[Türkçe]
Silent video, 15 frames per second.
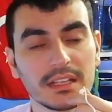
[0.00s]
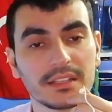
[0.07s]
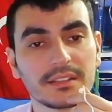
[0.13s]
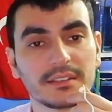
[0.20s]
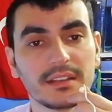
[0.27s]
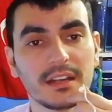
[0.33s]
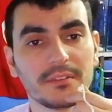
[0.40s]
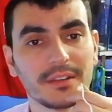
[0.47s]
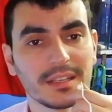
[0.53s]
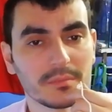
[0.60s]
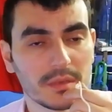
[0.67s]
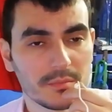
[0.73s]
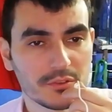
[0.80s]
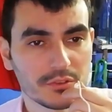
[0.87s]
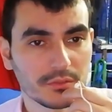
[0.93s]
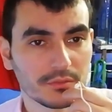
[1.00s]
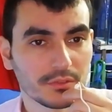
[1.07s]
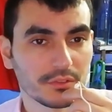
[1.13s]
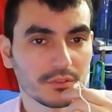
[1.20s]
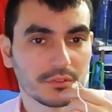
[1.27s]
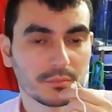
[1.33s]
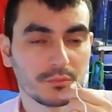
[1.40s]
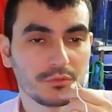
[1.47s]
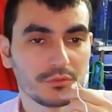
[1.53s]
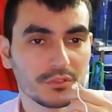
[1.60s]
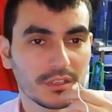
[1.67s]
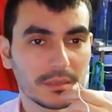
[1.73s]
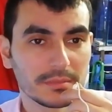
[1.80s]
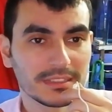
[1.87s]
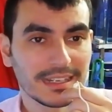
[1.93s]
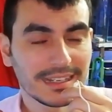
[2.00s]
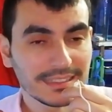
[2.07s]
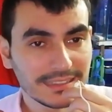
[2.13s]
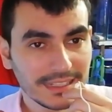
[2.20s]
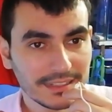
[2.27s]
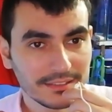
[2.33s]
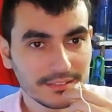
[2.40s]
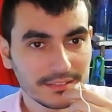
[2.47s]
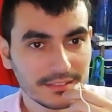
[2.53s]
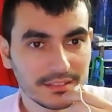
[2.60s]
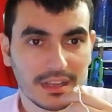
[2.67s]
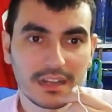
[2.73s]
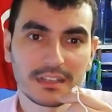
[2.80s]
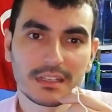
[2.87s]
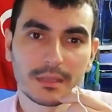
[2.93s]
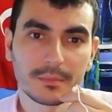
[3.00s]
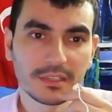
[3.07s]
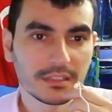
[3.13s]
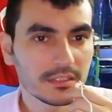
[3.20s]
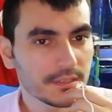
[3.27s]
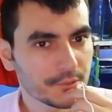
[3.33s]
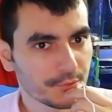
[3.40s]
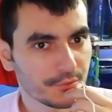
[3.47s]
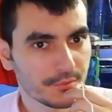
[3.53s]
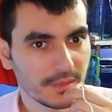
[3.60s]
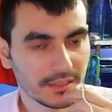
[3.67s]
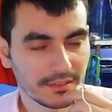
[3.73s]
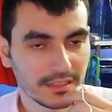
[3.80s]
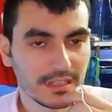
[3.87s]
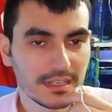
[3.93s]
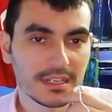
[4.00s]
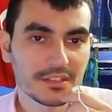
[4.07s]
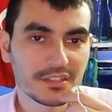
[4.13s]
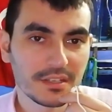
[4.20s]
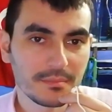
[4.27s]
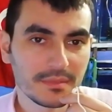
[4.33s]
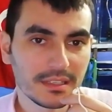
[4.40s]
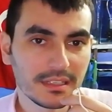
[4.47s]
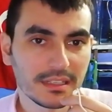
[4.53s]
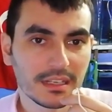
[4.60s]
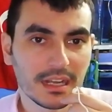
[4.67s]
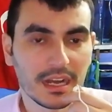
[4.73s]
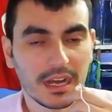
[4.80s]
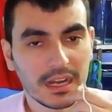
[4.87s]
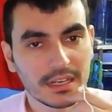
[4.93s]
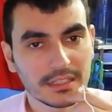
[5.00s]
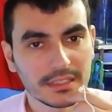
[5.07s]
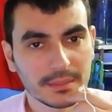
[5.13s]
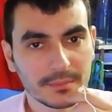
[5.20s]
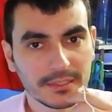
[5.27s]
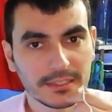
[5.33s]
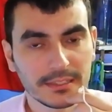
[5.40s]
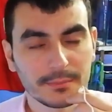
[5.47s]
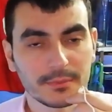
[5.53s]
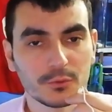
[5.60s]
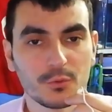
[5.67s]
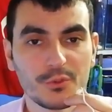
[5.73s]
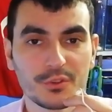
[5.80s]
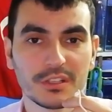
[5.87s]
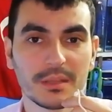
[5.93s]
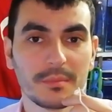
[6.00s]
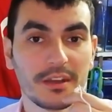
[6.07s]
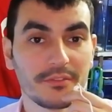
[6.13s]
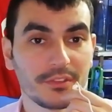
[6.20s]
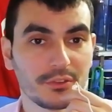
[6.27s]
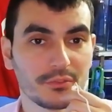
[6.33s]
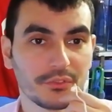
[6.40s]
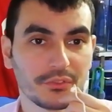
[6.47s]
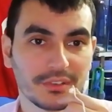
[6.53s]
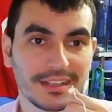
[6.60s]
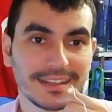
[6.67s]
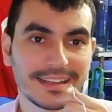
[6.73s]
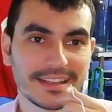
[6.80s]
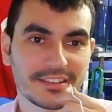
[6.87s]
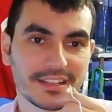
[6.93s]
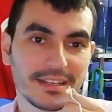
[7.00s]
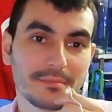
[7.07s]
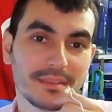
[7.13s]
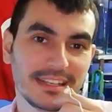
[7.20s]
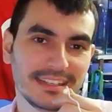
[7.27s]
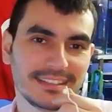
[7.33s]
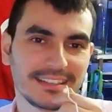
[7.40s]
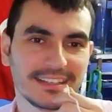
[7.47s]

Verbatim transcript: israf etmemiş olursunuz. Buzdolabına atarsanız artemalarınız çürümez. Şimdi artemiyalım uygulama videosuna geçelim. İyi